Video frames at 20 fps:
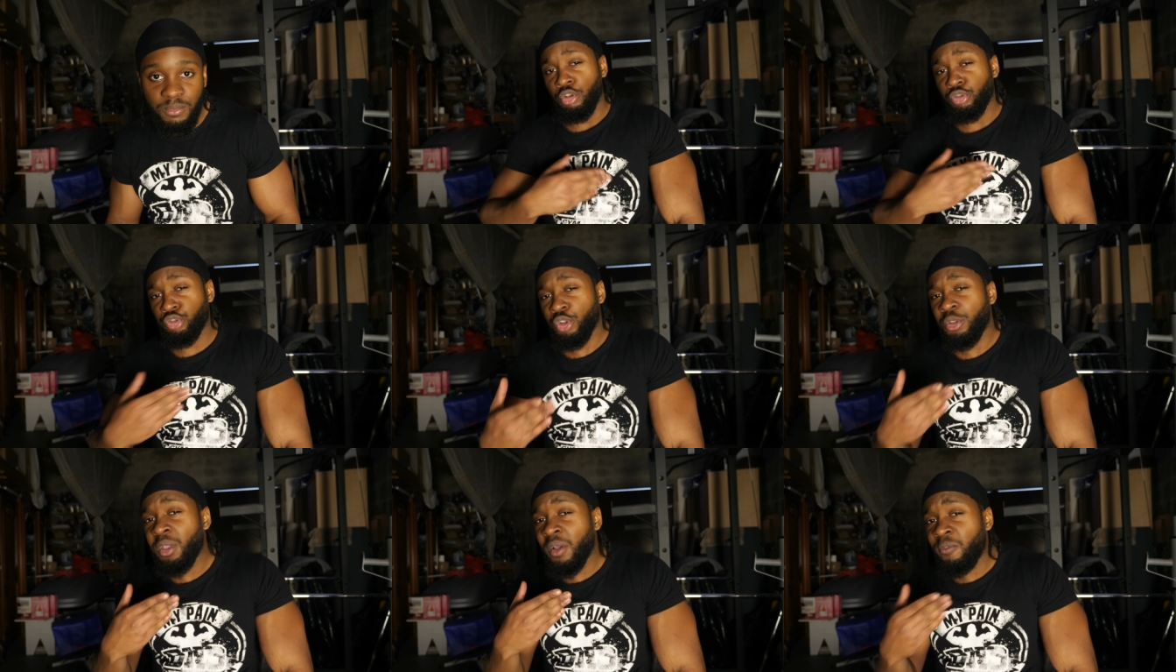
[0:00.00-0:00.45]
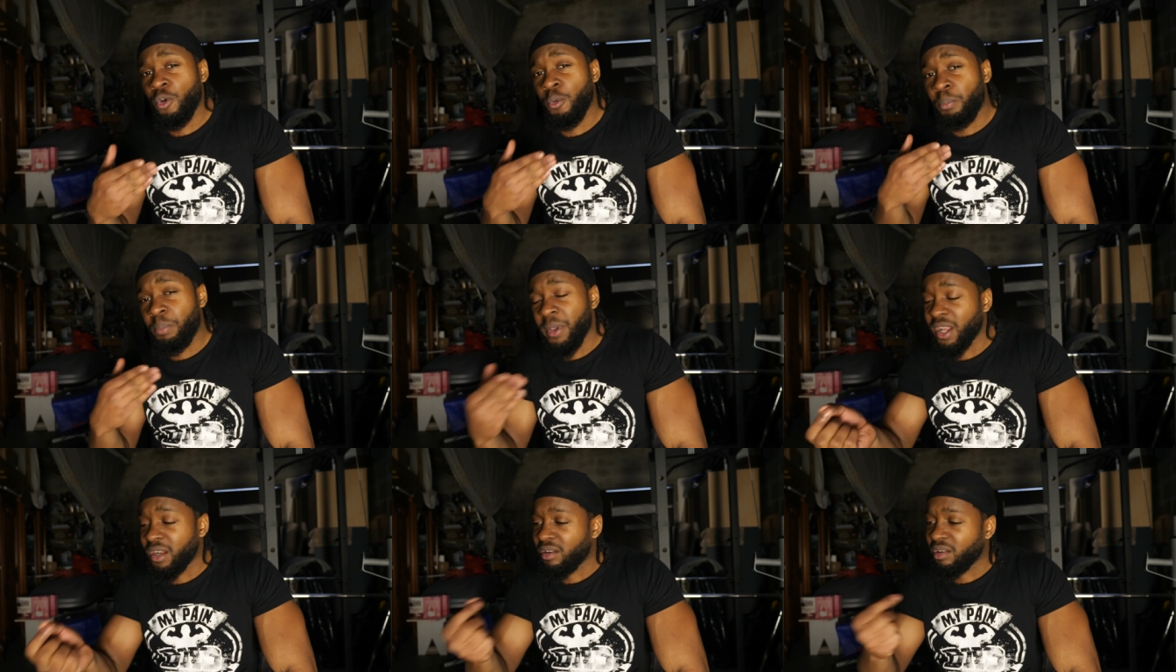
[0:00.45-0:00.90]
Se
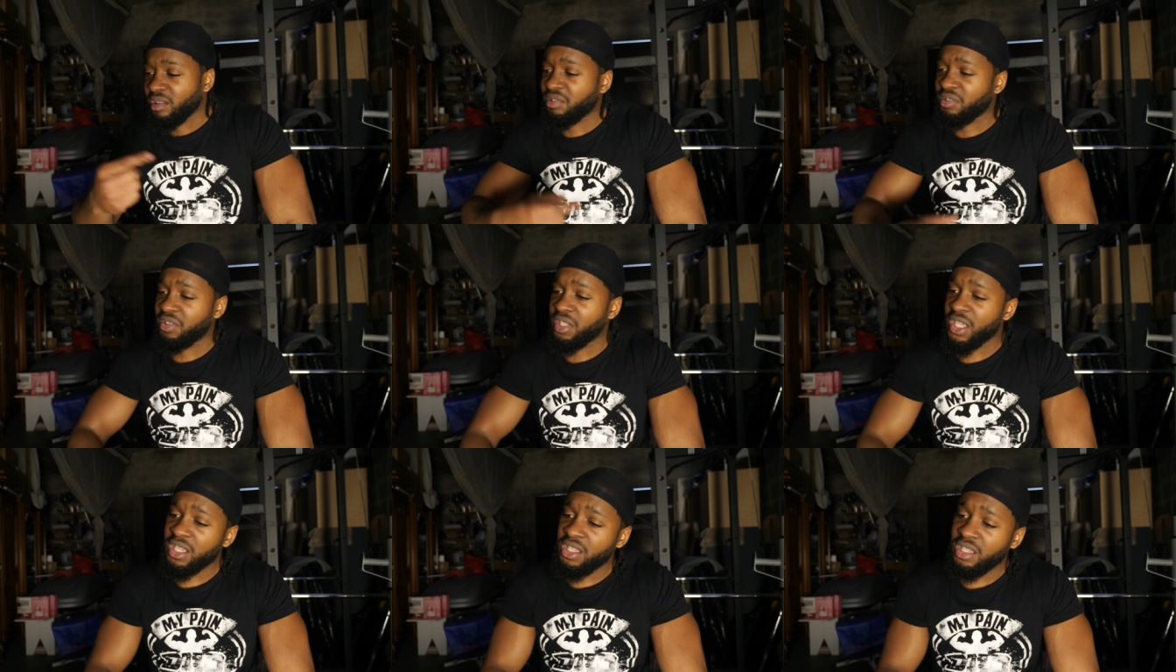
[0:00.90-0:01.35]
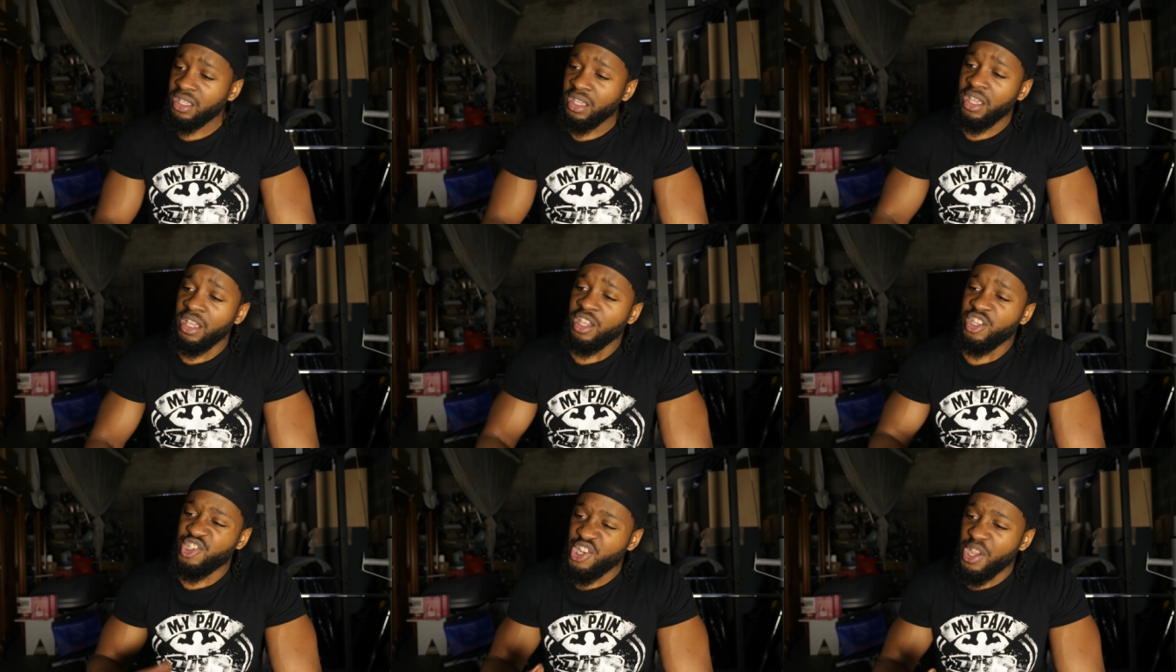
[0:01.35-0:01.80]
développer élastique,
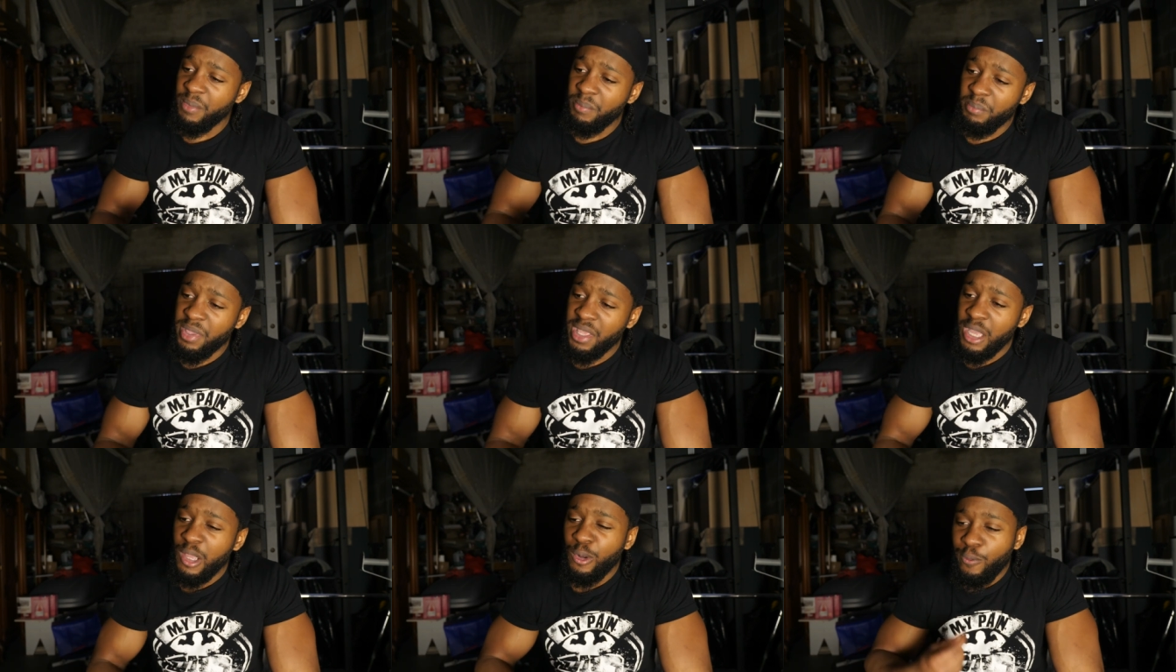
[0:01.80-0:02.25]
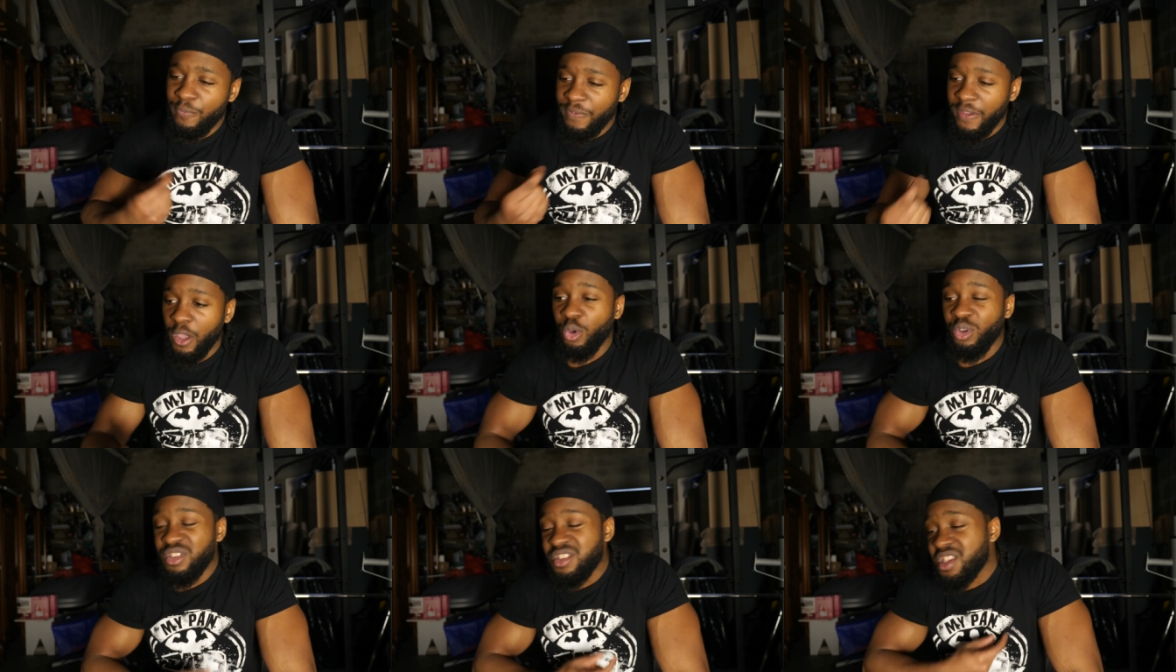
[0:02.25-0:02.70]
j'aime bien le
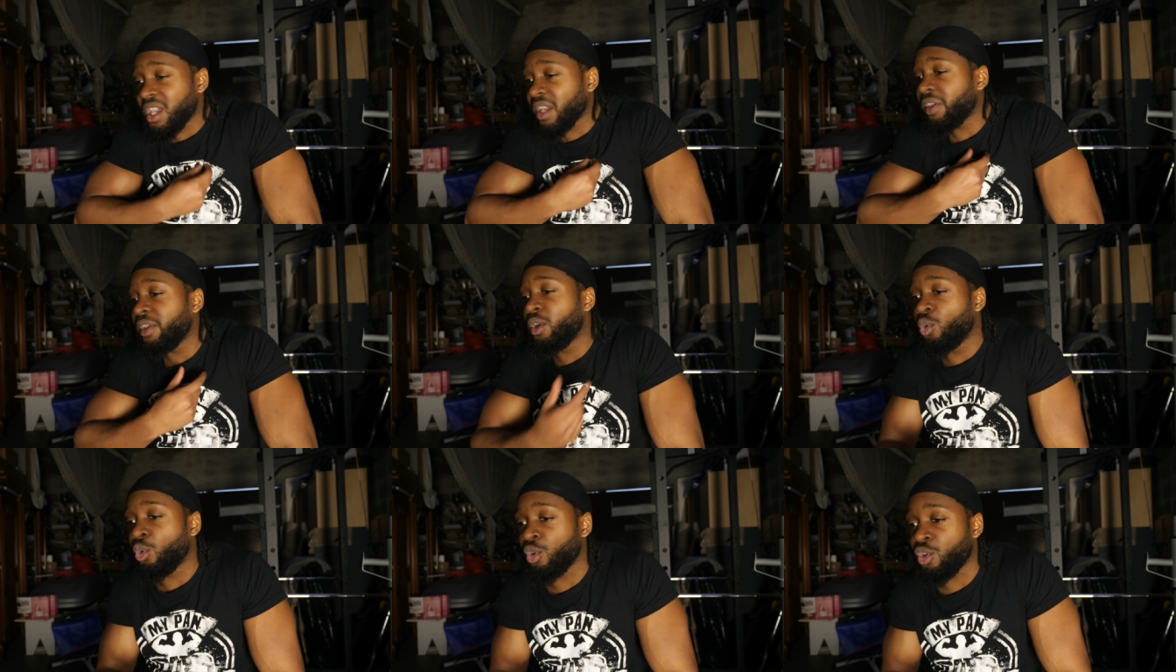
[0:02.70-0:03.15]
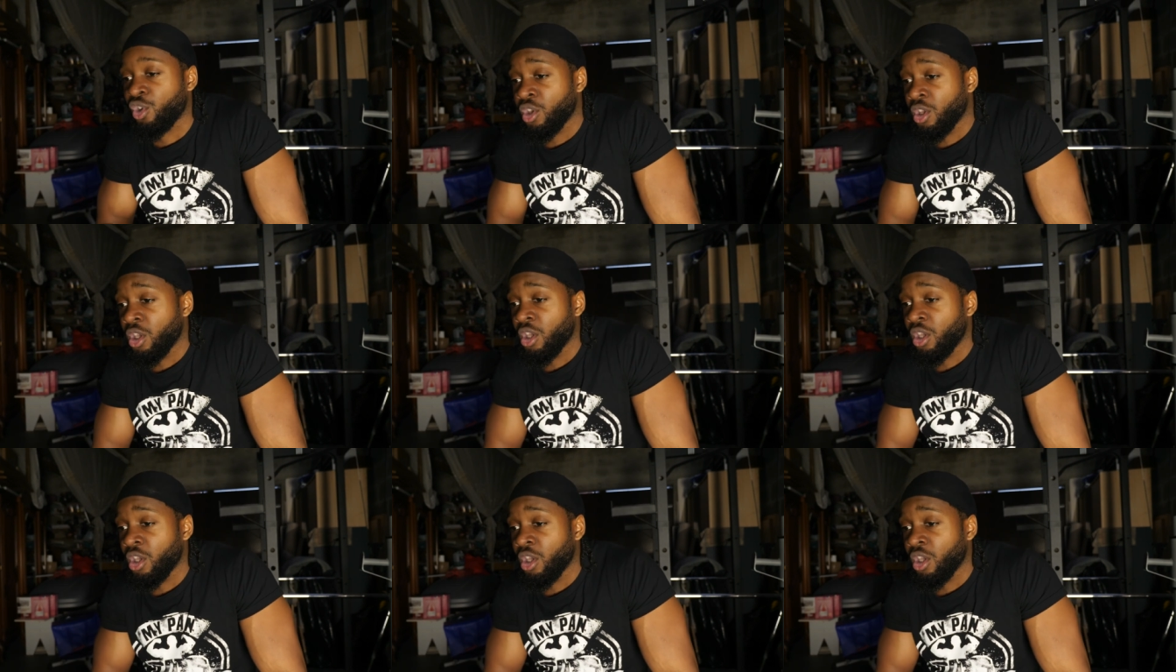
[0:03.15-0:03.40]
faire en série longue.